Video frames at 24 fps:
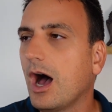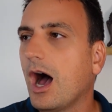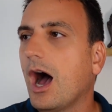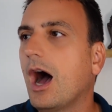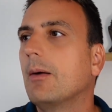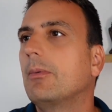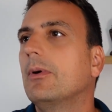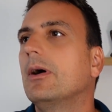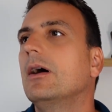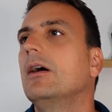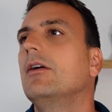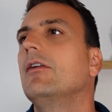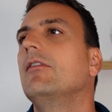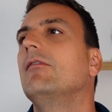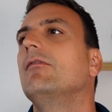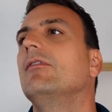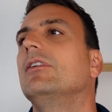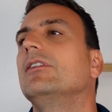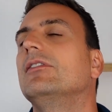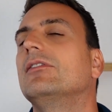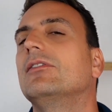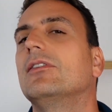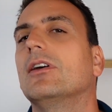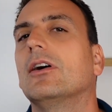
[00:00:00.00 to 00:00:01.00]
aber
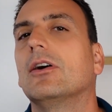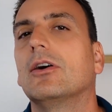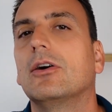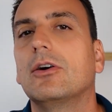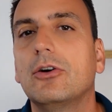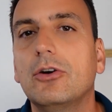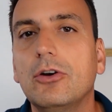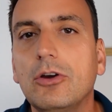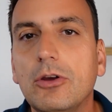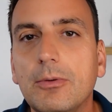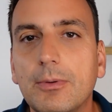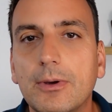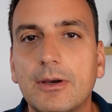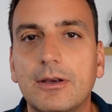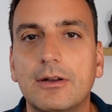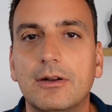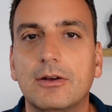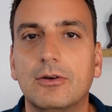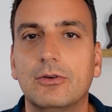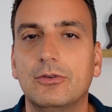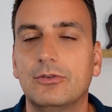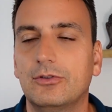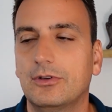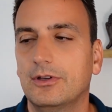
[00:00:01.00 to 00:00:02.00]
wenn es darüber
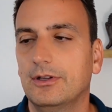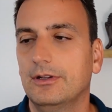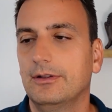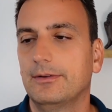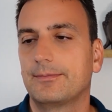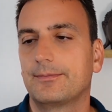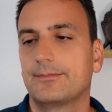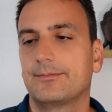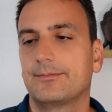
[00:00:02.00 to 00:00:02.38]
hinausgeht,